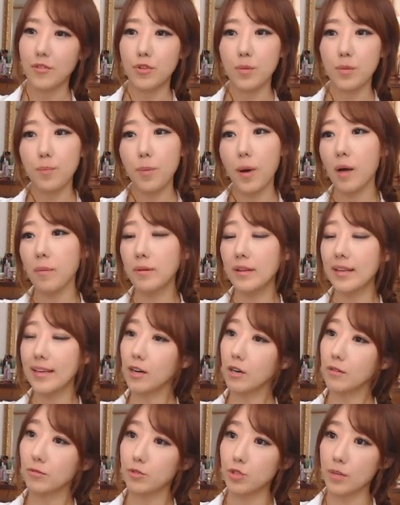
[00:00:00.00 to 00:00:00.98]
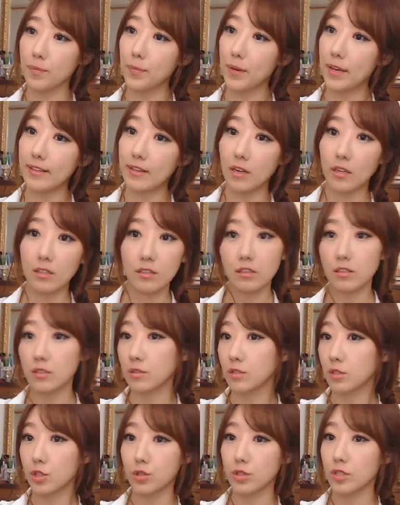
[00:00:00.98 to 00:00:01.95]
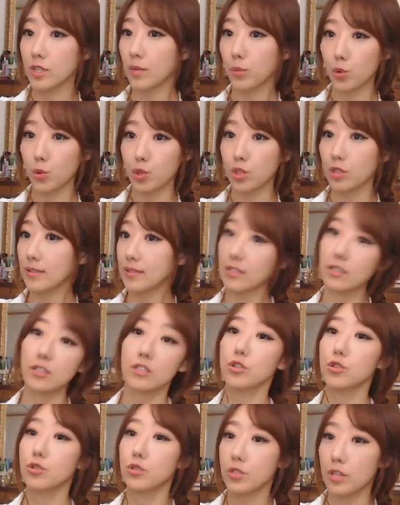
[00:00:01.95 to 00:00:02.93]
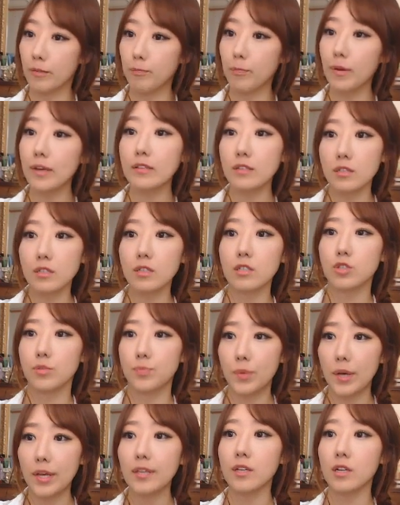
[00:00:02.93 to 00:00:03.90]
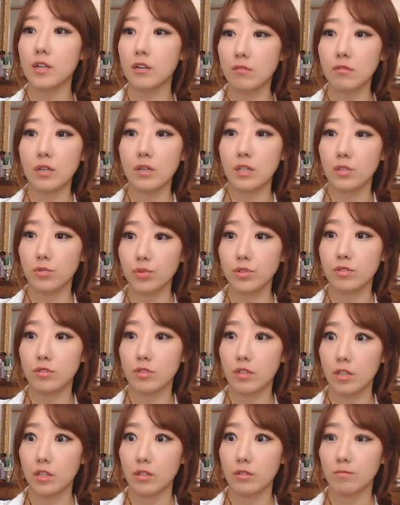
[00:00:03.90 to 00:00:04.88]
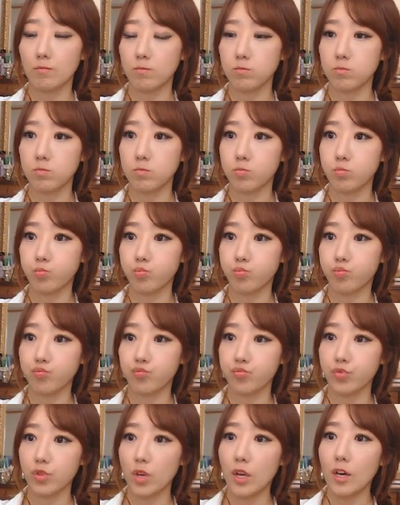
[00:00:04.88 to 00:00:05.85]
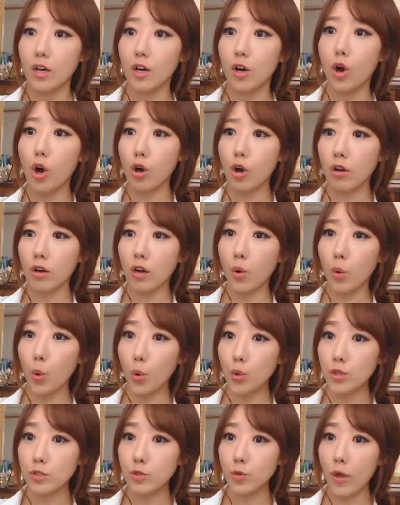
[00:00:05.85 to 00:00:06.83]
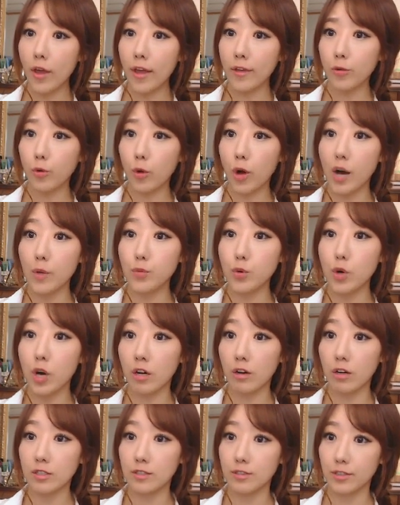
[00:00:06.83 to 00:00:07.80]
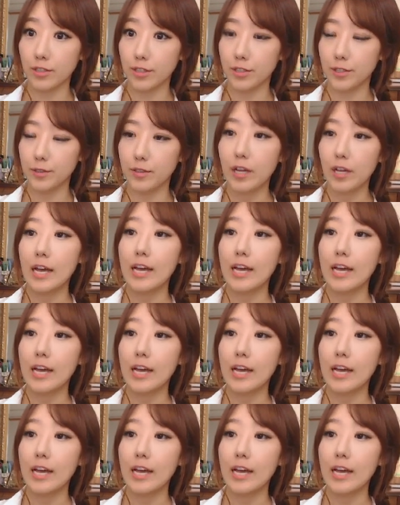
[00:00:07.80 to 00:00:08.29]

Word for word: Republic of Japan이라는 건 전 잘 못 들어봤어요. 전 재팬은 그냥 재팬이라고 알고 있어요. 헉! 오늘 뇌에 과부하가 왔어요.